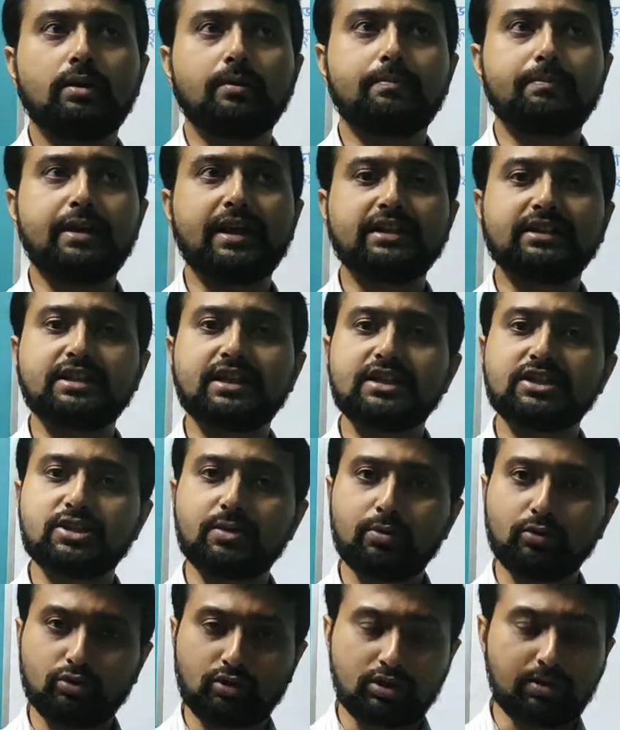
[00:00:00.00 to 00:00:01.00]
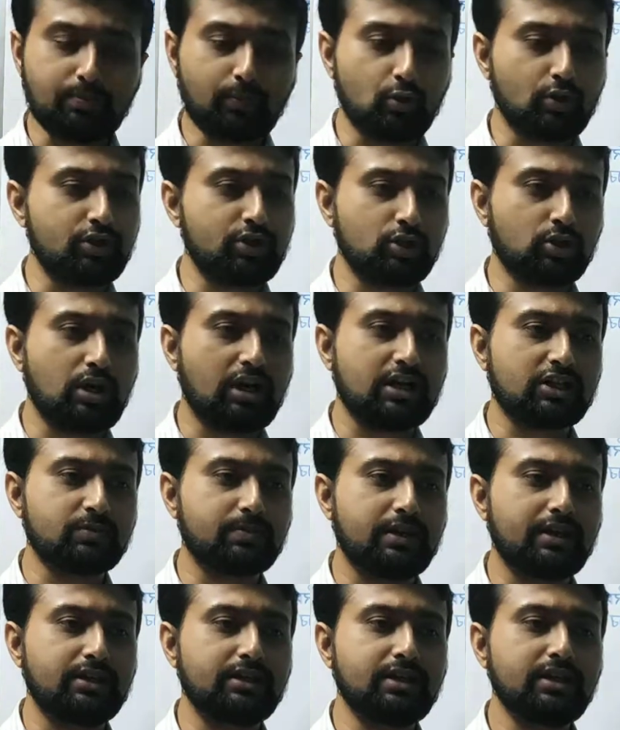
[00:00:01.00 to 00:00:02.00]
ব্যক্তি হিসেবে তিনি পরিচিত
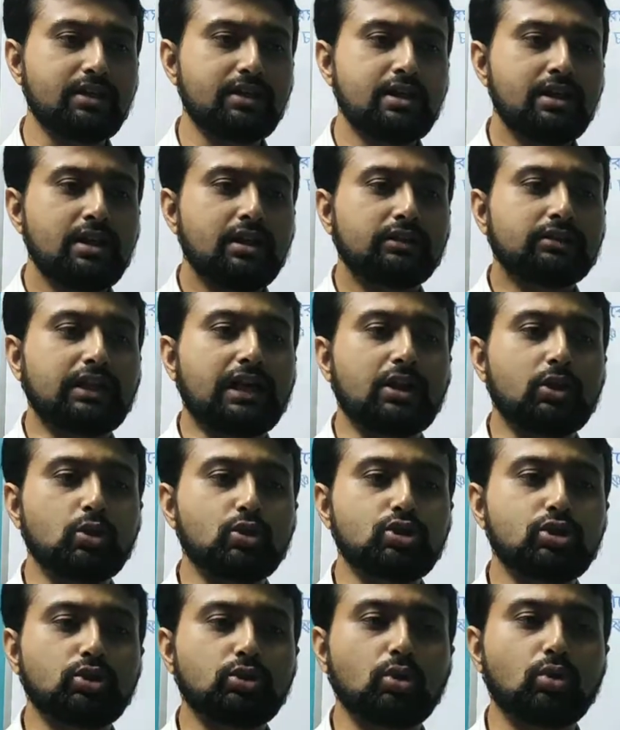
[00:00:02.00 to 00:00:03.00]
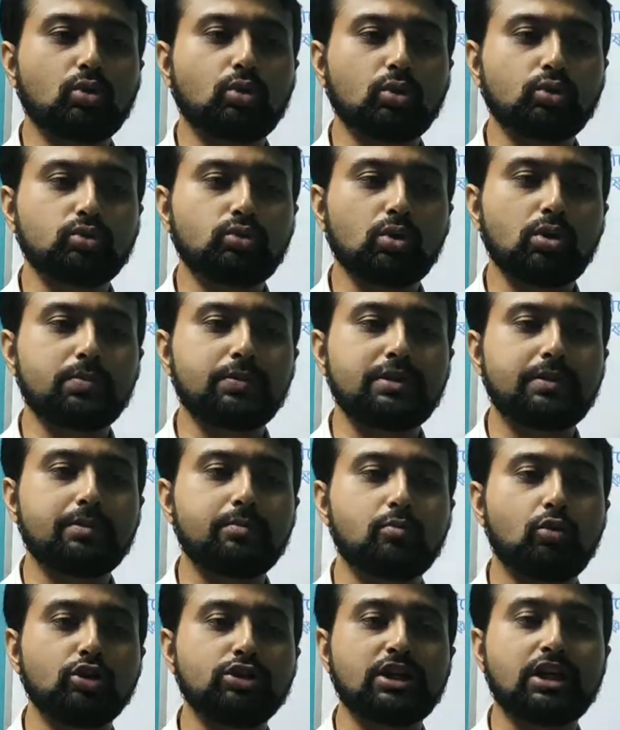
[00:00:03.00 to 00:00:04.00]
আকাশবাণীতে তার রচিত গ্রন্থগুলি যেমন
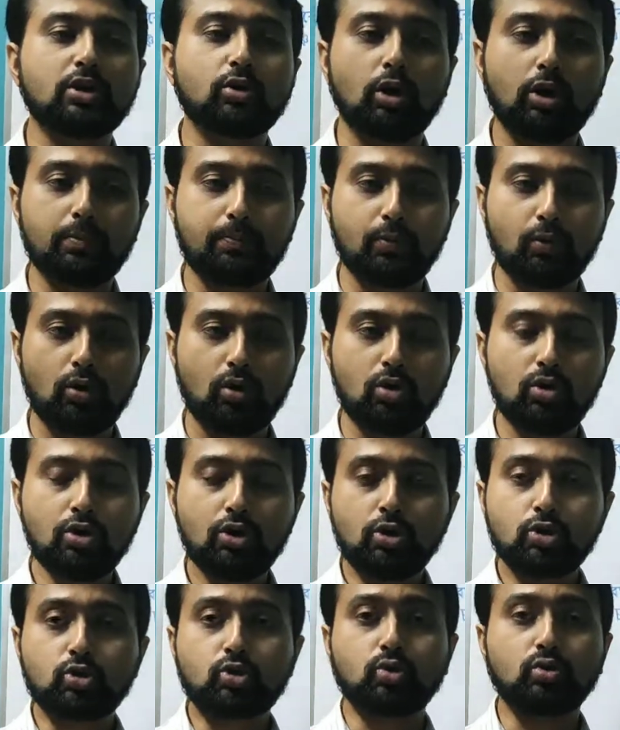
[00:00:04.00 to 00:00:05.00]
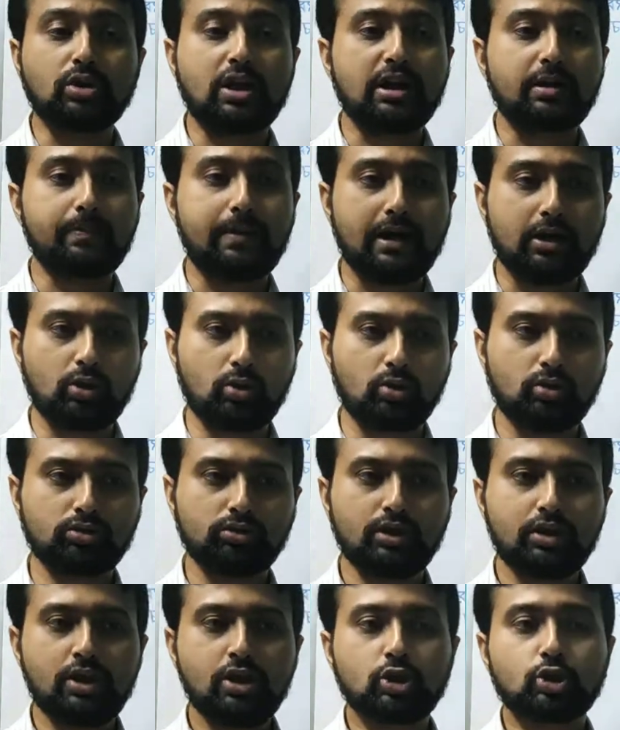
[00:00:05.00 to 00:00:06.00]
মজার গল্প সোনার ভারত
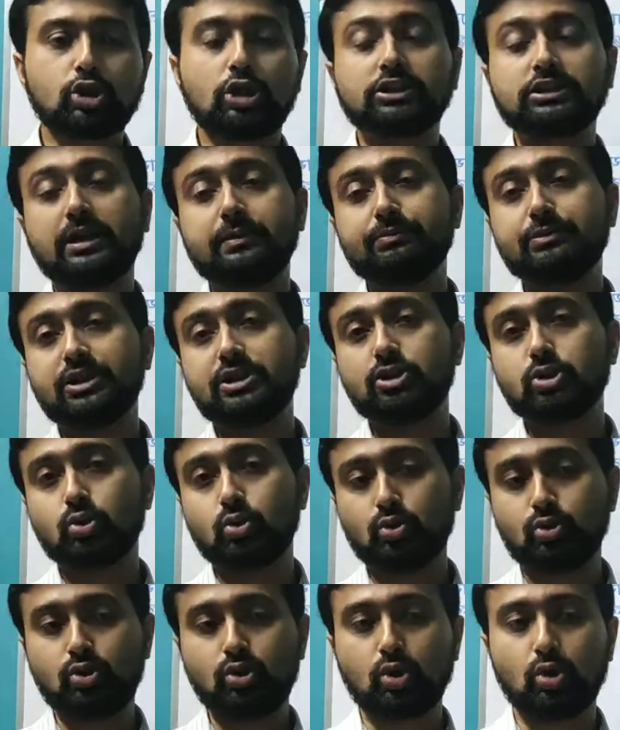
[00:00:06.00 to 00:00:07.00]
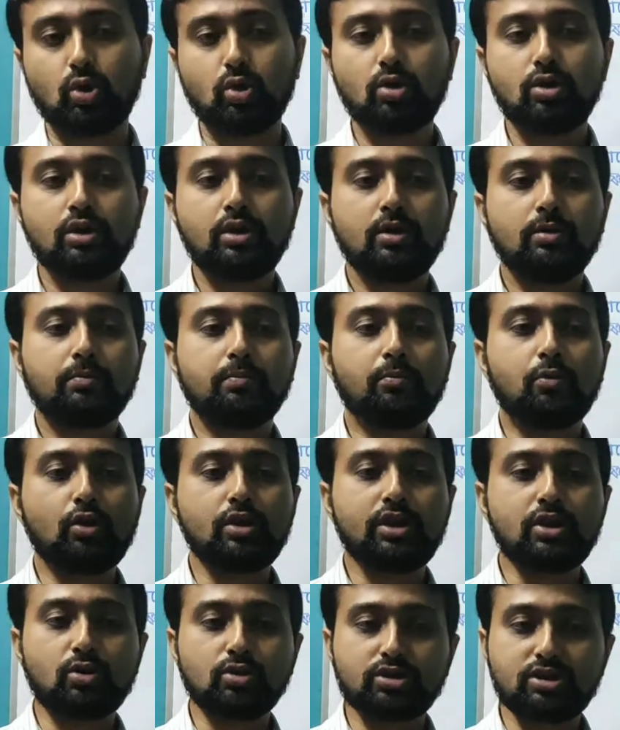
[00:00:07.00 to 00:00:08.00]
শতাব্দীর সূর্য
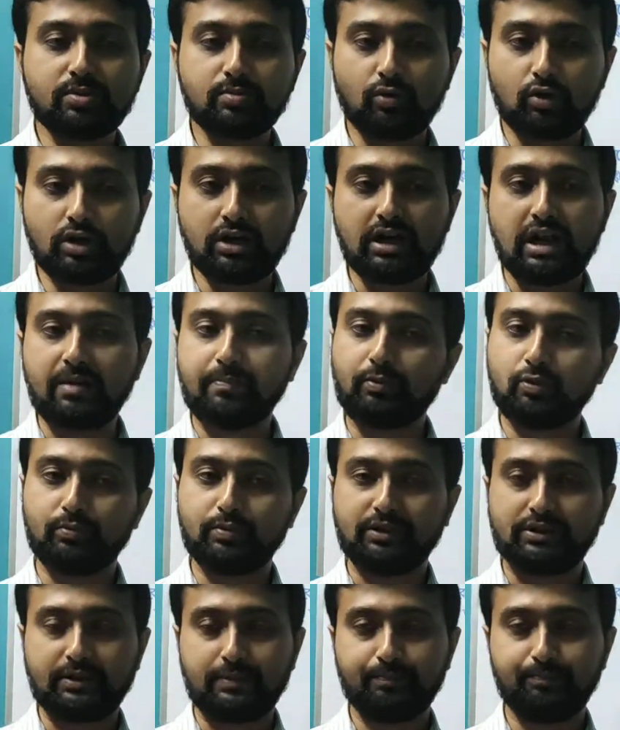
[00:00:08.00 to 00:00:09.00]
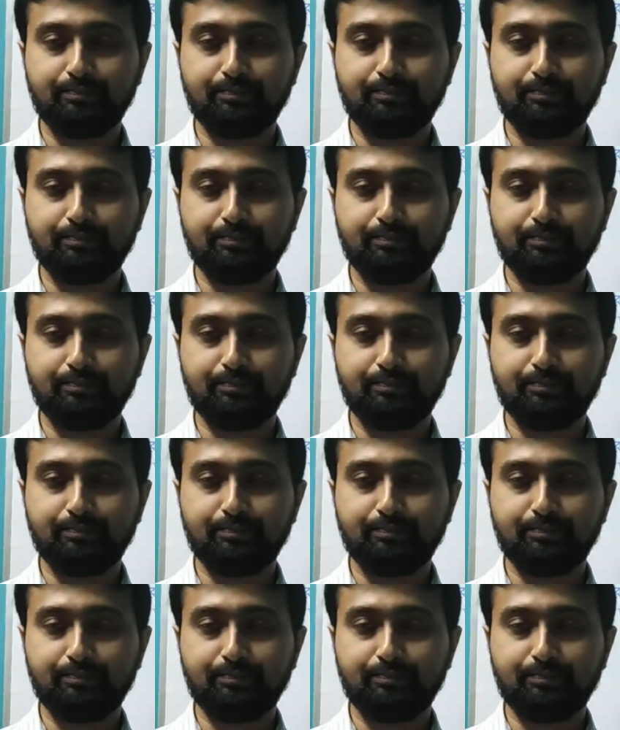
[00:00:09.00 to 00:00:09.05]
মহিষী মহিলা প্রভৃতি